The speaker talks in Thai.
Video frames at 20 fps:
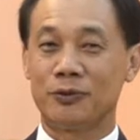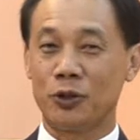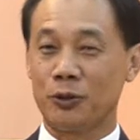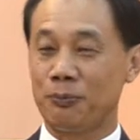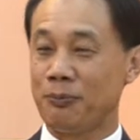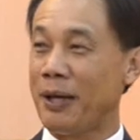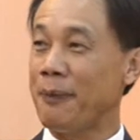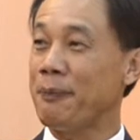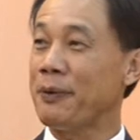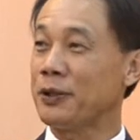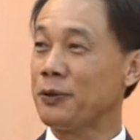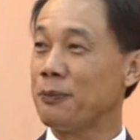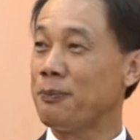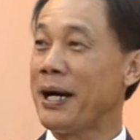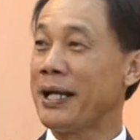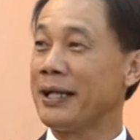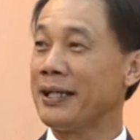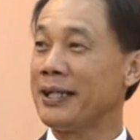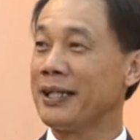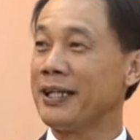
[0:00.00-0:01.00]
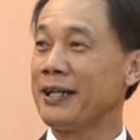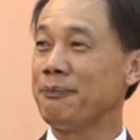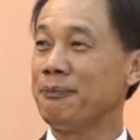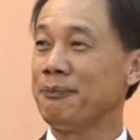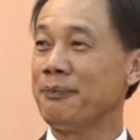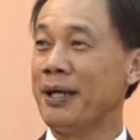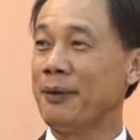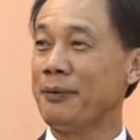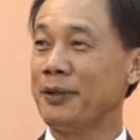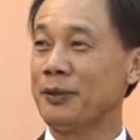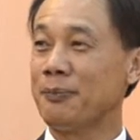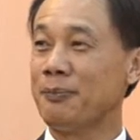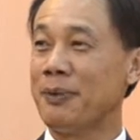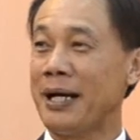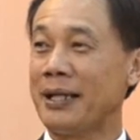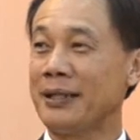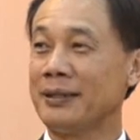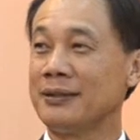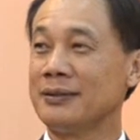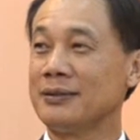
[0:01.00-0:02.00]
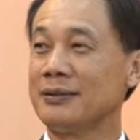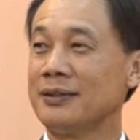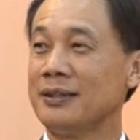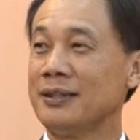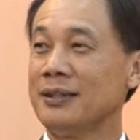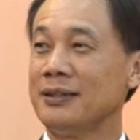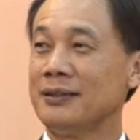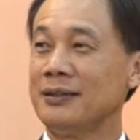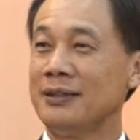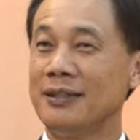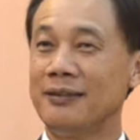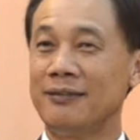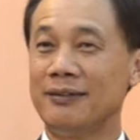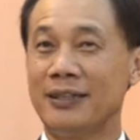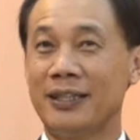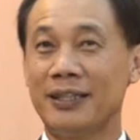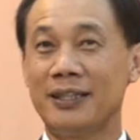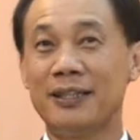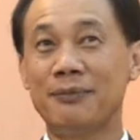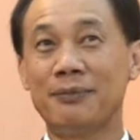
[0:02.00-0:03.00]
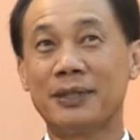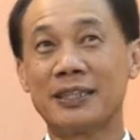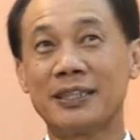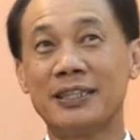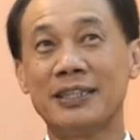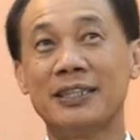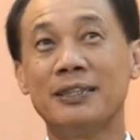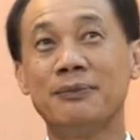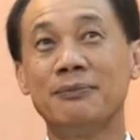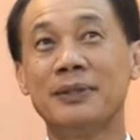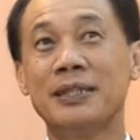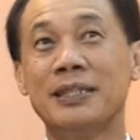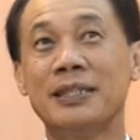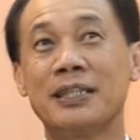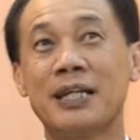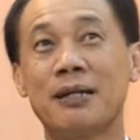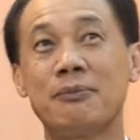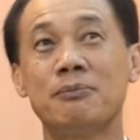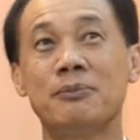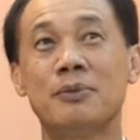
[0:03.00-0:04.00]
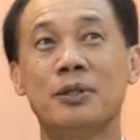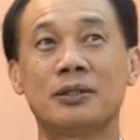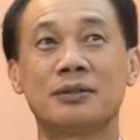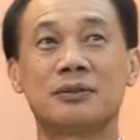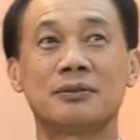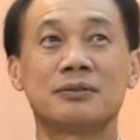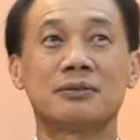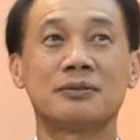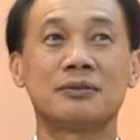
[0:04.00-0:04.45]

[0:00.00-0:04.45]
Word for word: จนแม้ปัจจุบันนะครับ แม้ปัจจุบันหนี้เสียที่มันเคยมีทั้งหมด